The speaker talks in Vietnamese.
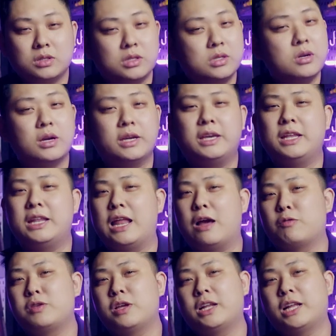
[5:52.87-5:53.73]
Chưa khi
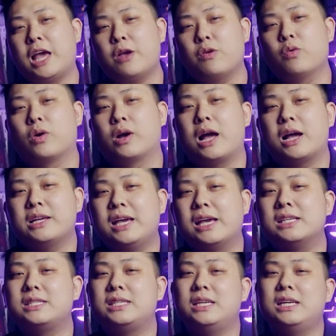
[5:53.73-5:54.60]
nào nhân cách của các
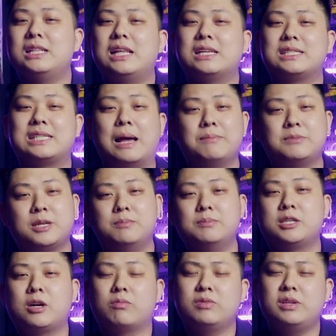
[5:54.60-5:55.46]
nghệ sĩ lại giảm
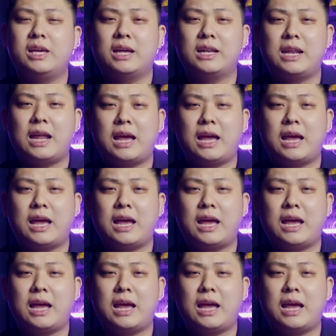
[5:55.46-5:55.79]
trầm trọng như hiện